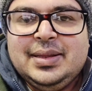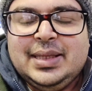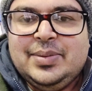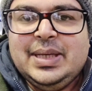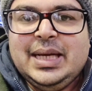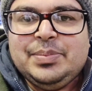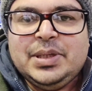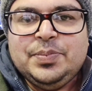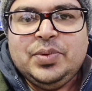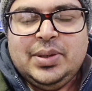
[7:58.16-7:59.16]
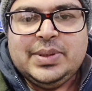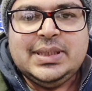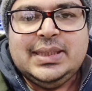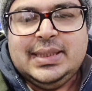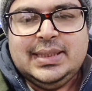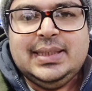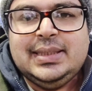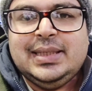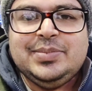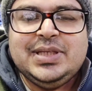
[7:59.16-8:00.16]
তার মানে আপনার পুরো মাসের
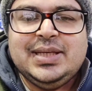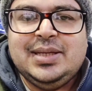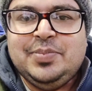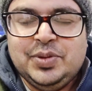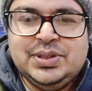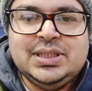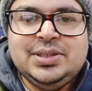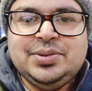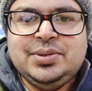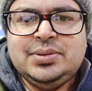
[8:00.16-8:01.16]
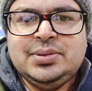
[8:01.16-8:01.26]
টিকিটের দাম যেখানে পঞ্চাশ ইউরো